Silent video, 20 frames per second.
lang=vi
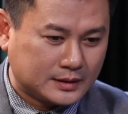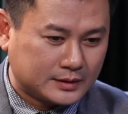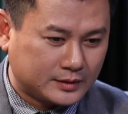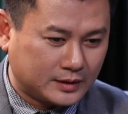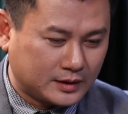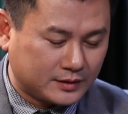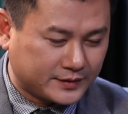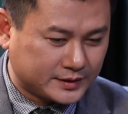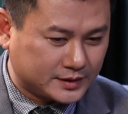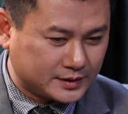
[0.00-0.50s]

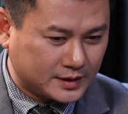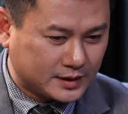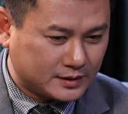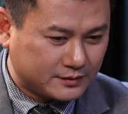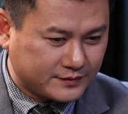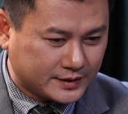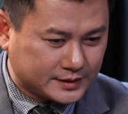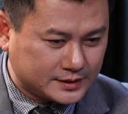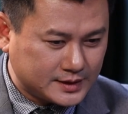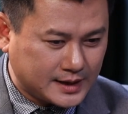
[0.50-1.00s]
Đó là việc thứ nhất.
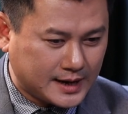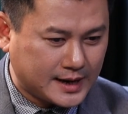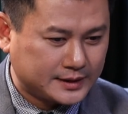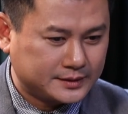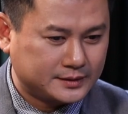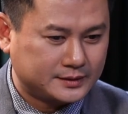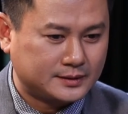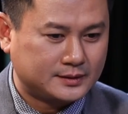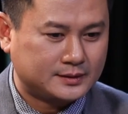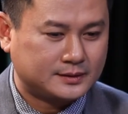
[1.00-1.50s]
Việc thứ
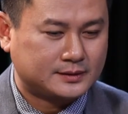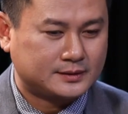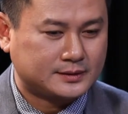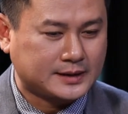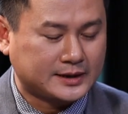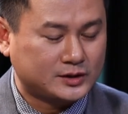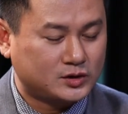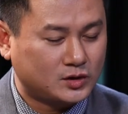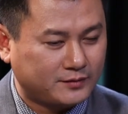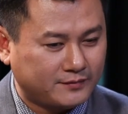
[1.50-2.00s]
hai nữa đó,
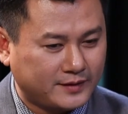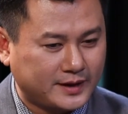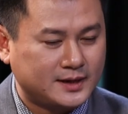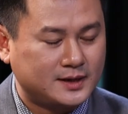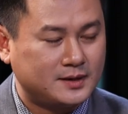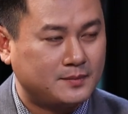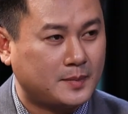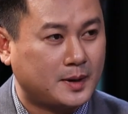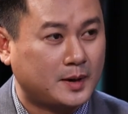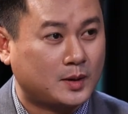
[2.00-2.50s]
đã cho
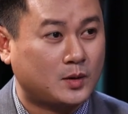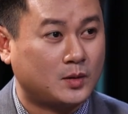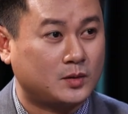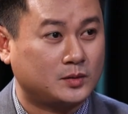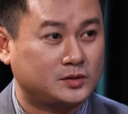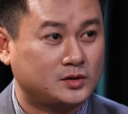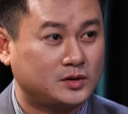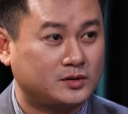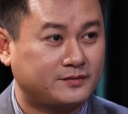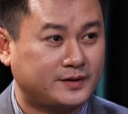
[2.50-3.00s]
vay mà
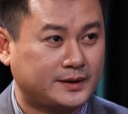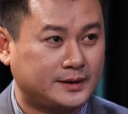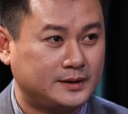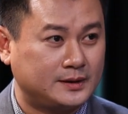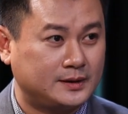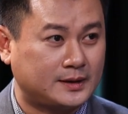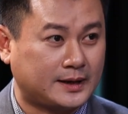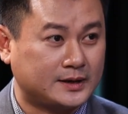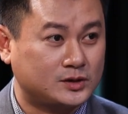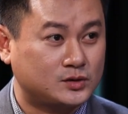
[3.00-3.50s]
còn cho
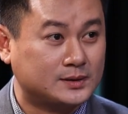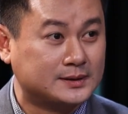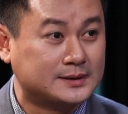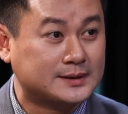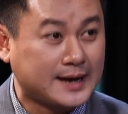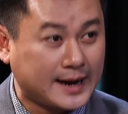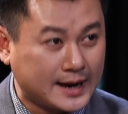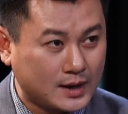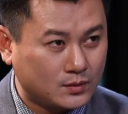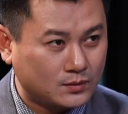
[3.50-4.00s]
vay lãi suất
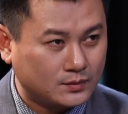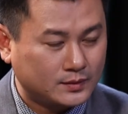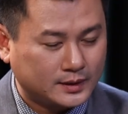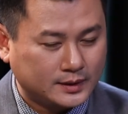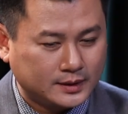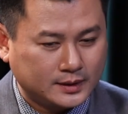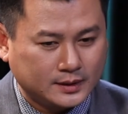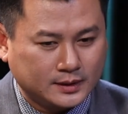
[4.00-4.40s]
cao.